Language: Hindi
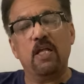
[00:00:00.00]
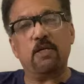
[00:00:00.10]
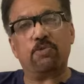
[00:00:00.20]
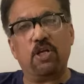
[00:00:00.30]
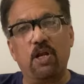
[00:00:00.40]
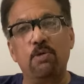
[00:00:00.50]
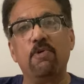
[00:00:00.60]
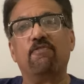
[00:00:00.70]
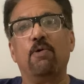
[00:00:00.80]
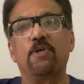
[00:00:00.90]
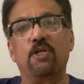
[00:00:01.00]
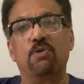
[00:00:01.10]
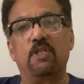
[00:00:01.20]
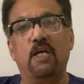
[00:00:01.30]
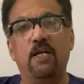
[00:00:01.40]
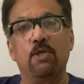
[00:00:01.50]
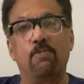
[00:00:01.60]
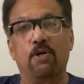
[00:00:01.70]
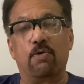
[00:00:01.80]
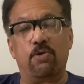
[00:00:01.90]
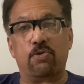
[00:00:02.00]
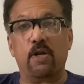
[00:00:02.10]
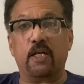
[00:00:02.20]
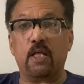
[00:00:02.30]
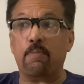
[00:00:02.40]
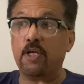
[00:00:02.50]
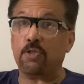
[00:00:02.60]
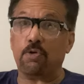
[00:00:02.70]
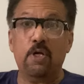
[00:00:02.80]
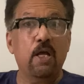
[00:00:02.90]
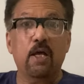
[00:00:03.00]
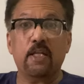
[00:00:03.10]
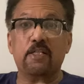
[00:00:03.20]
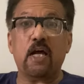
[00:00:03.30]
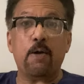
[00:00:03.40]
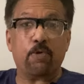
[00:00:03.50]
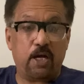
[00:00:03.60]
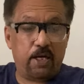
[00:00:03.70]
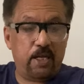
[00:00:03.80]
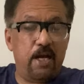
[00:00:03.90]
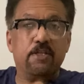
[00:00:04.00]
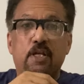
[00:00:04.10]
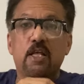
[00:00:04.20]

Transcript: जब श्रियानों में इन्फ्लेमेशन होती है तो ब्लड कोलेस्ट्रॉल कहता है भाई तो जैसे आपका अगर यहाँ